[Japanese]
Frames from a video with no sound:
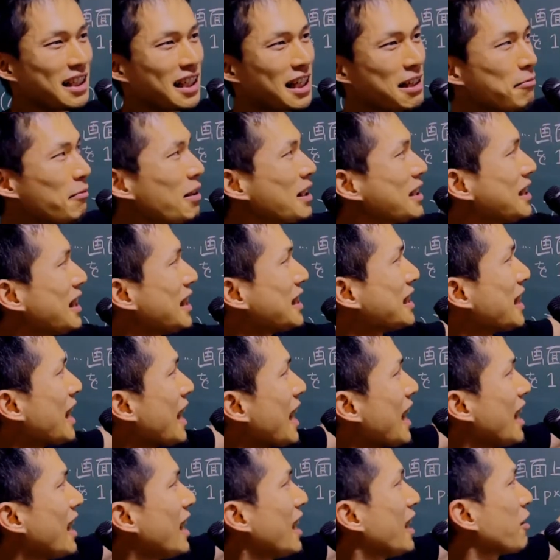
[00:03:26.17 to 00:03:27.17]
はい、まずです
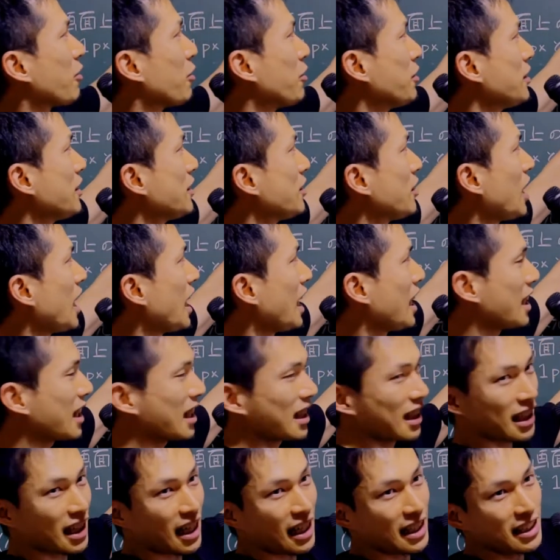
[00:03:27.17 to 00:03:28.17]
ね、こんな
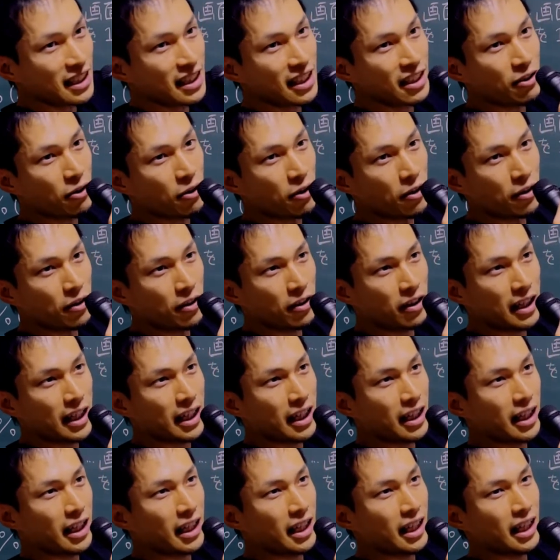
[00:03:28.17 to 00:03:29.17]
漢字の、
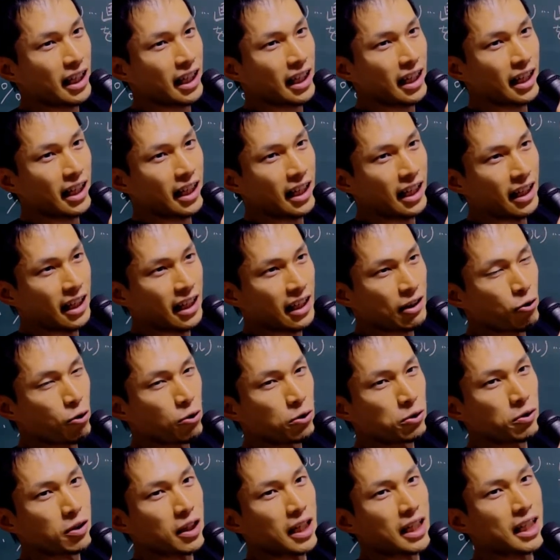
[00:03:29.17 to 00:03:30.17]
えー、
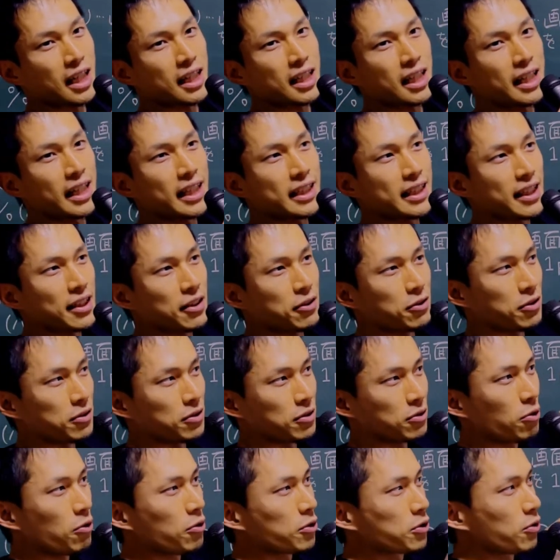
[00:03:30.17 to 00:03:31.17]
コードが書かれてい
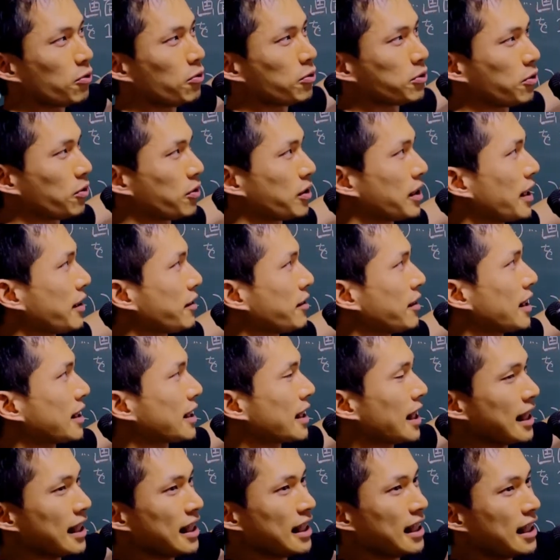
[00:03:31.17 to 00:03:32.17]
ると想像してくだ
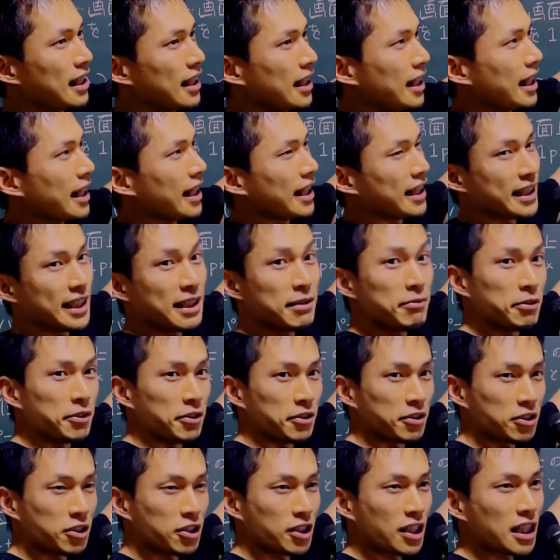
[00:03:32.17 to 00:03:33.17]
さい。えー、
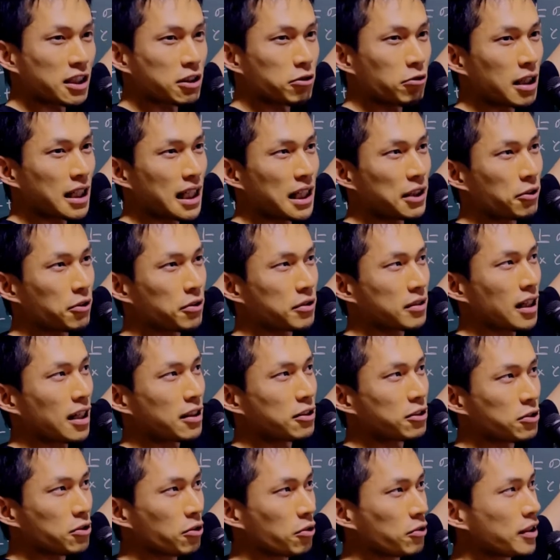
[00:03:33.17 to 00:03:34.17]
div、区画分けの
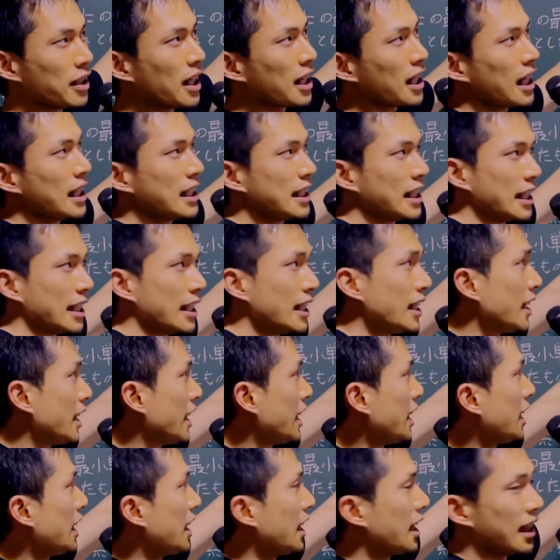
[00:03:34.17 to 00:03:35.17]
タグの中に、
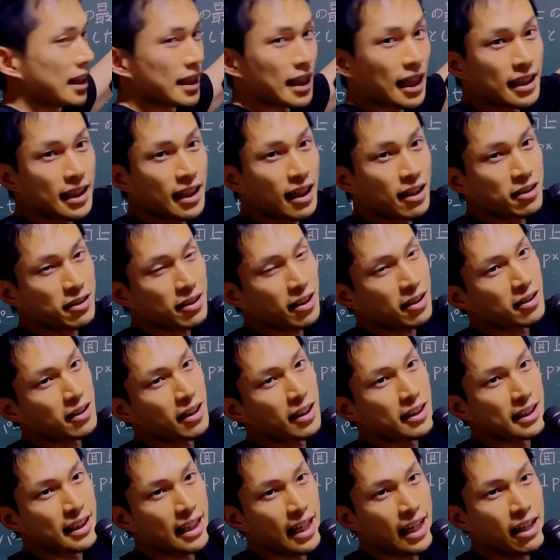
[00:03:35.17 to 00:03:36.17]
えー、段落タグ
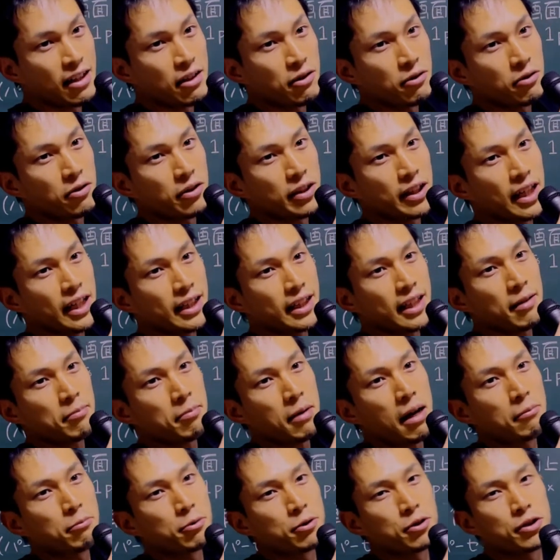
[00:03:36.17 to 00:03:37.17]
ですねを入れて、
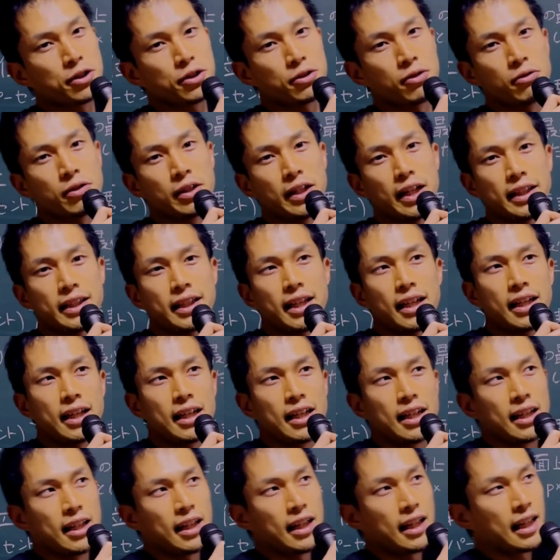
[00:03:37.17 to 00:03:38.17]
まあ、文章を入れて、
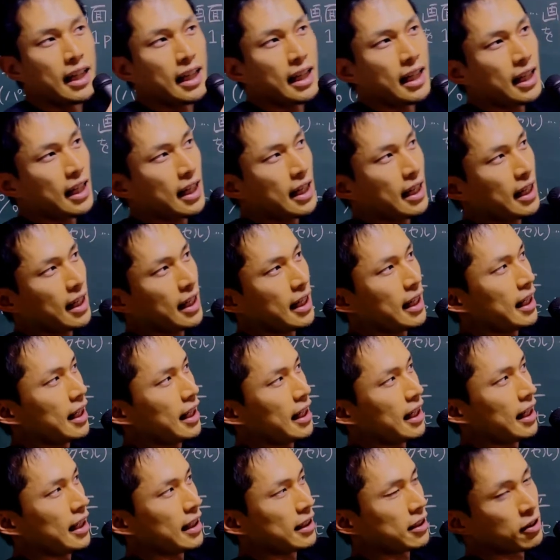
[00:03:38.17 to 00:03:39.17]

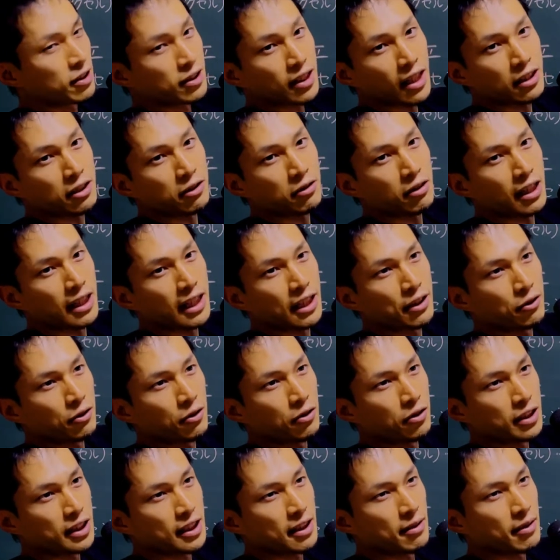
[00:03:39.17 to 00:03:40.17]
えー、区画分け
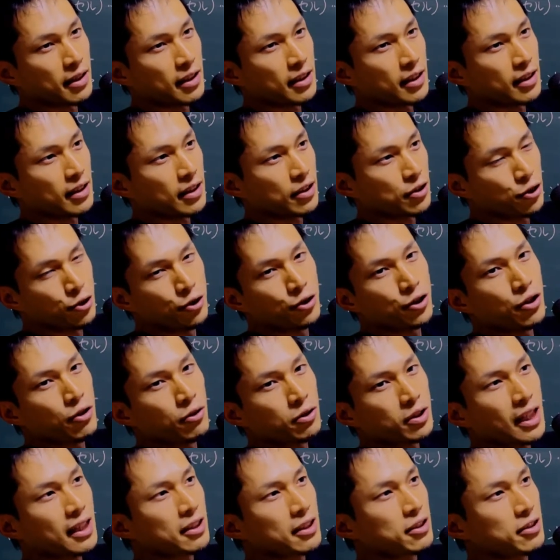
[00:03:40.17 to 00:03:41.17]
の終
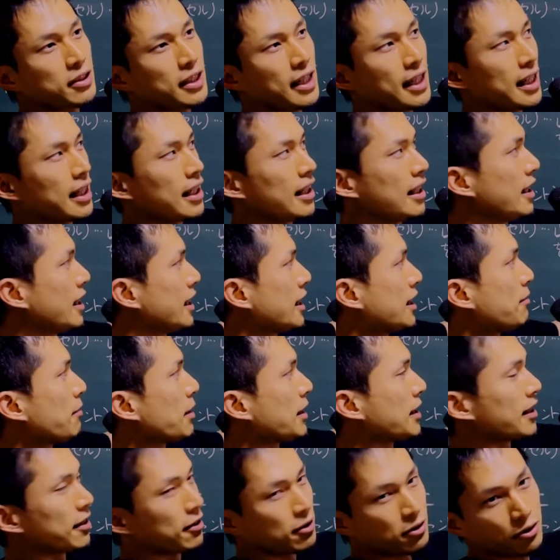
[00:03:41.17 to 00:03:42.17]
了タグで締
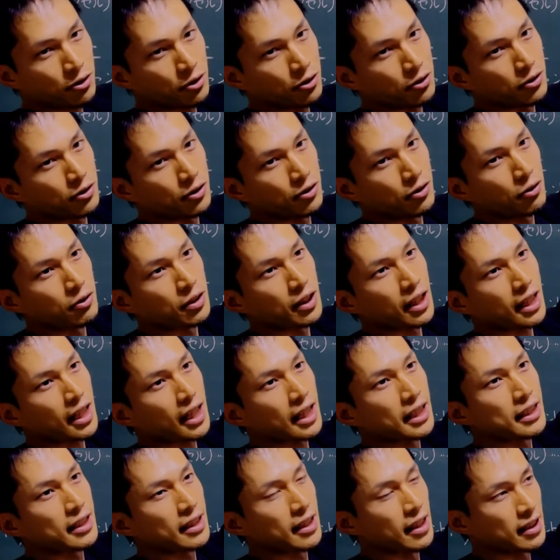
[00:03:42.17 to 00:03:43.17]
めてるというような
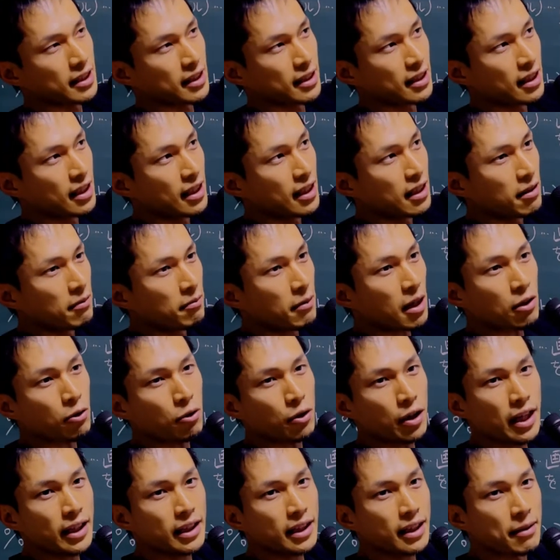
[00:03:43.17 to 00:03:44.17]
感じです。まあ、
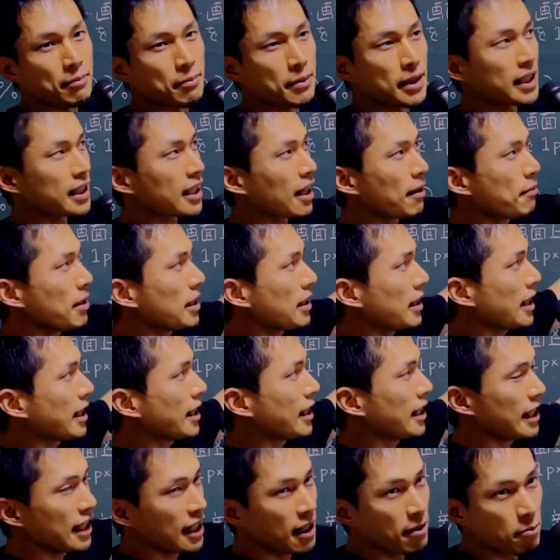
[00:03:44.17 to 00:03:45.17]
これって見た目
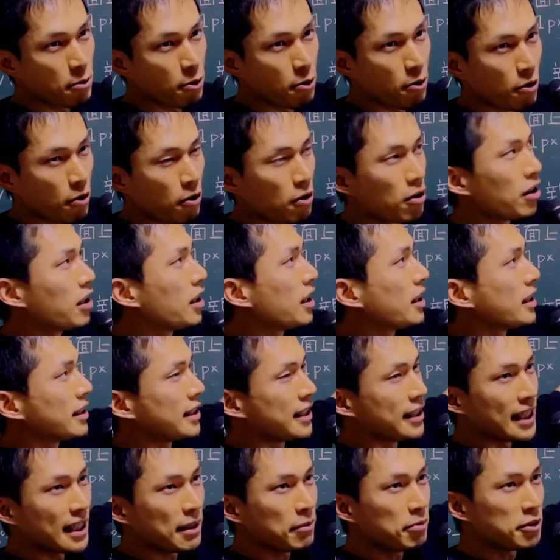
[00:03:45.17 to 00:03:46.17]
的にも
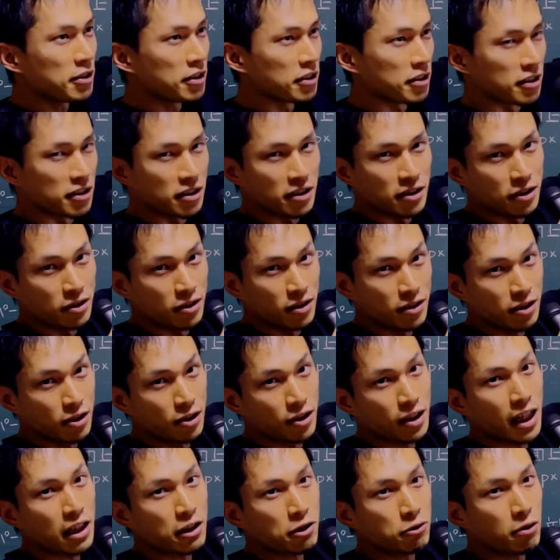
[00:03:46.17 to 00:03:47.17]
div、
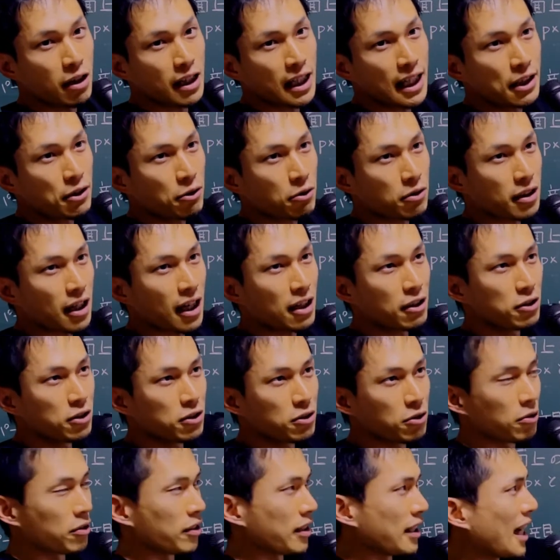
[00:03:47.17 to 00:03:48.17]
区画分けのタグ
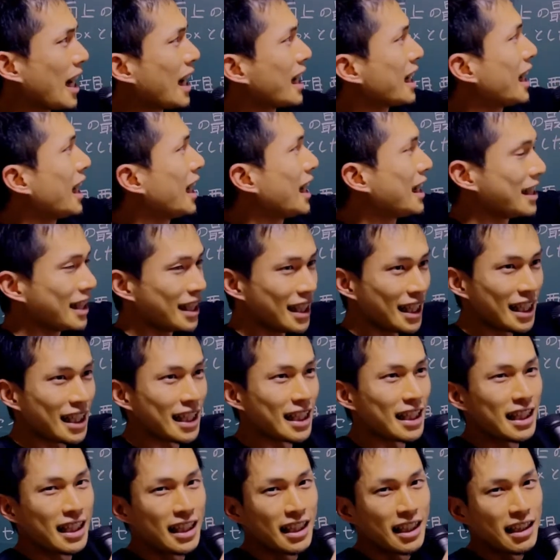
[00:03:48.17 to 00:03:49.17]
の中
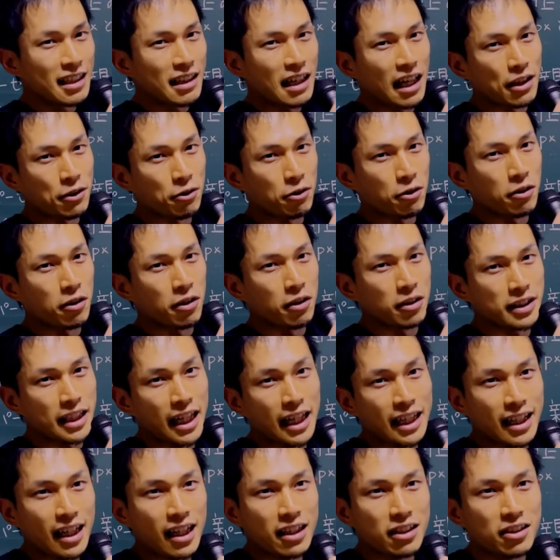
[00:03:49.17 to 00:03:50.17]
にあの
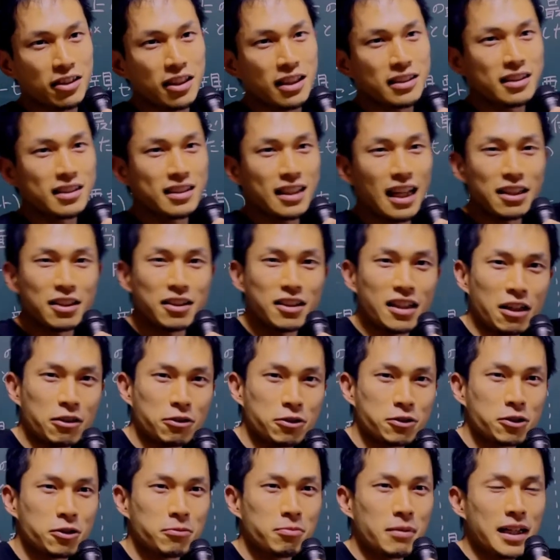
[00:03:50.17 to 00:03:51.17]
段落タグが
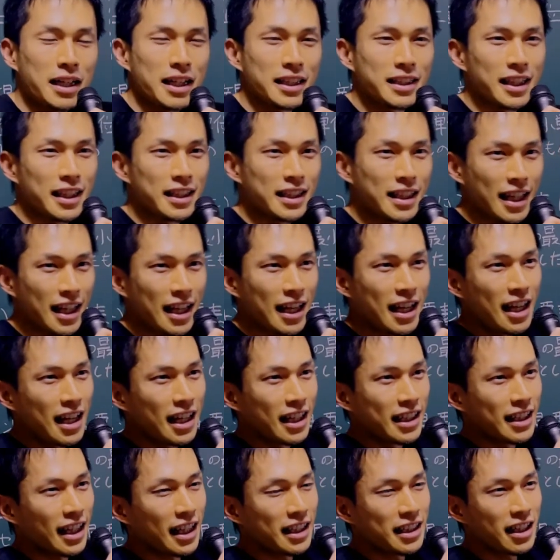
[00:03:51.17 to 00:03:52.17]
含まれてて、
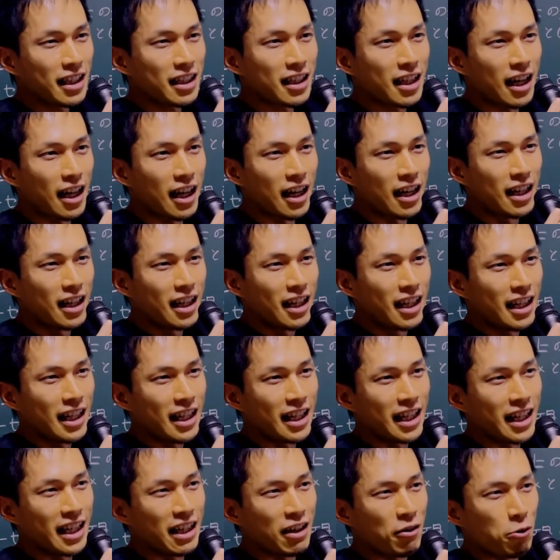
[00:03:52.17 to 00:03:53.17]
なんだか、
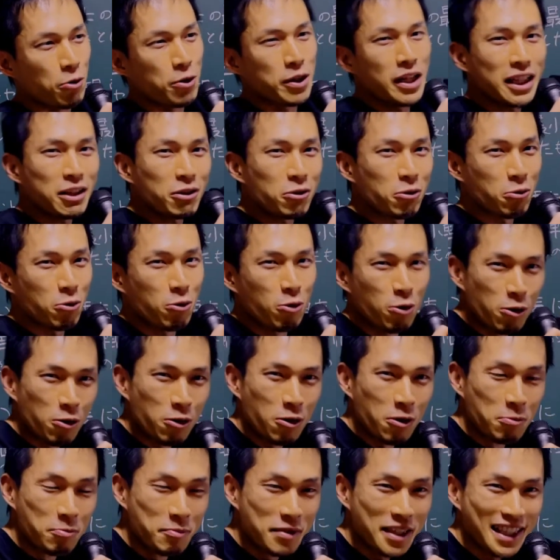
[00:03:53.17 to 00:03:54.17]
えー、親と
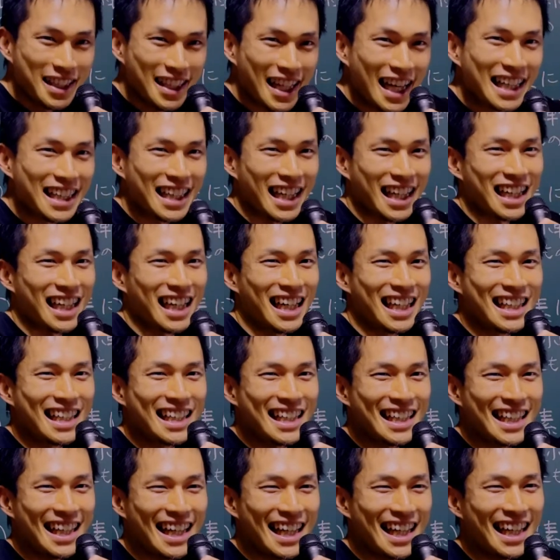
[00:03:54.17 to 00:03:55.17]
子みたいな関
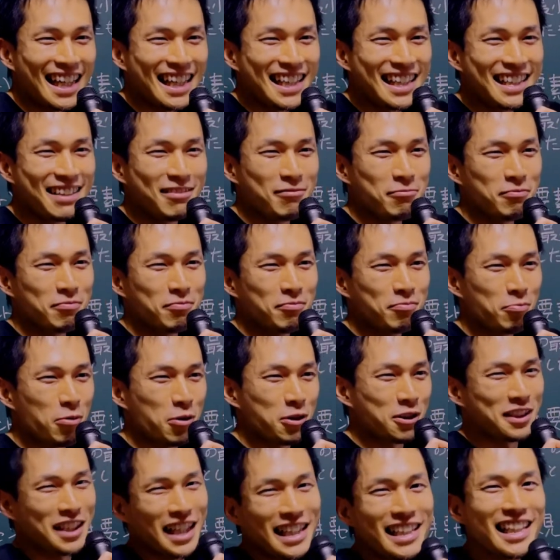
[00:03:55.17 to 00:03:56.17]
係ぽ
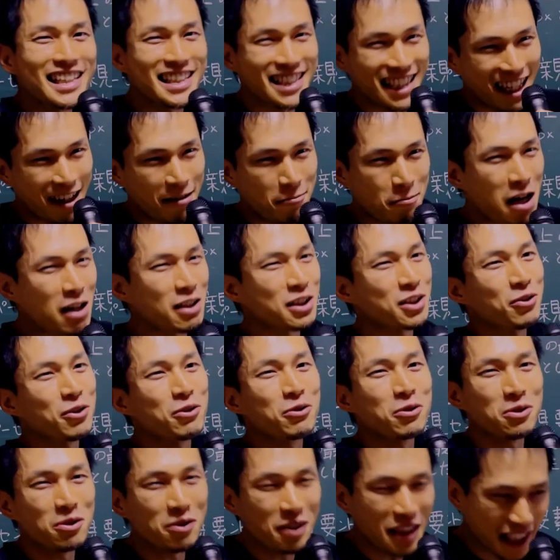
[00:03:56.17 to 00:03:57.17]
くないですか。まあ、そうい
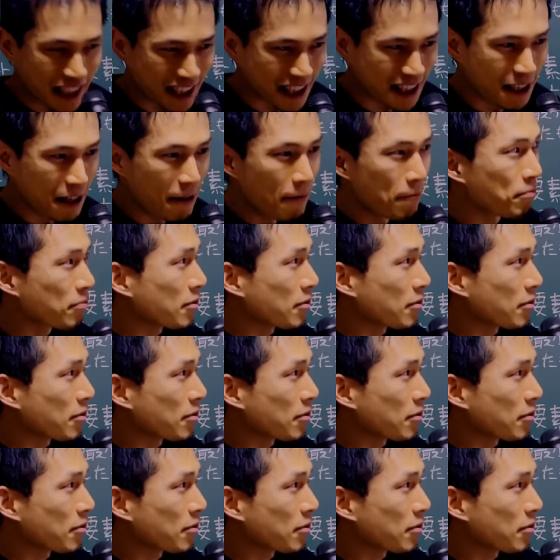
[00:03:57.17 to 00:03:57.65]
うことです。